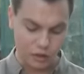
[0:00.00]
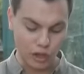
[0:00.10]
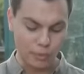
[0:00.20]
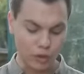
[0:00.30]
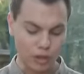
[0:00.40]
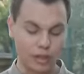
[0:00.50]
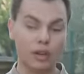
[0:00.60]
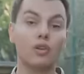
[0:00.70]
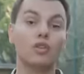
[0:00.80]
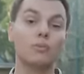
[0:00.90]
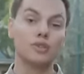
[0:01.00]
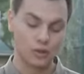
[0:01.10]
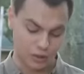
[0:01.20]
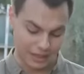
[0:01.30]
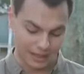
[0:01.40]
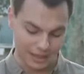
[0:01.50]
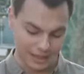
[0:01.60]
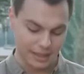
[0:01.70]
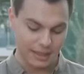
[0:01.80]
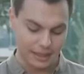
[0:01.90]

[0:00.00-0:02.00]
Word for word: أنه يعبروا عن آرائهم بصوت عالي